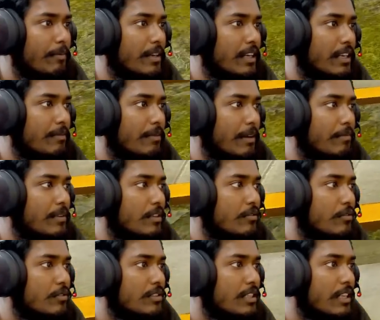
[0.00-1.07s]
না রিভাইভ
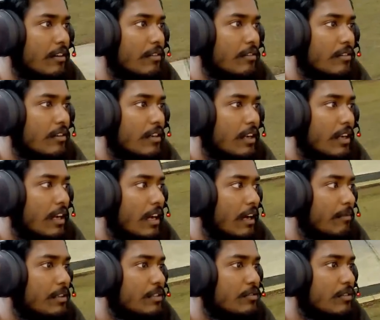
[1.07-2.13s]
করছে না ও
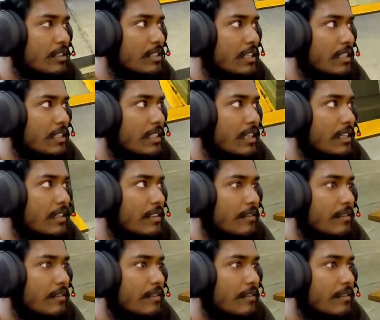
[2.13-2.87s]
আমরা জোনে যাইতে থাকি